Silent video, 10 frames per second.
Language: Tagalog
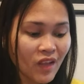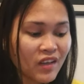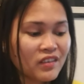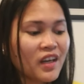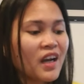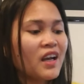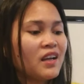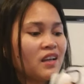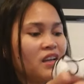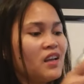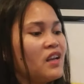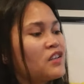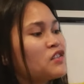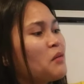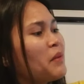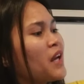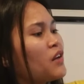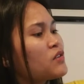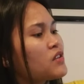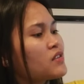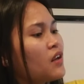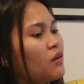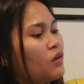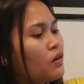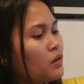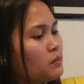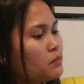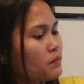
ayun na nga. So, may ano siya sa loob.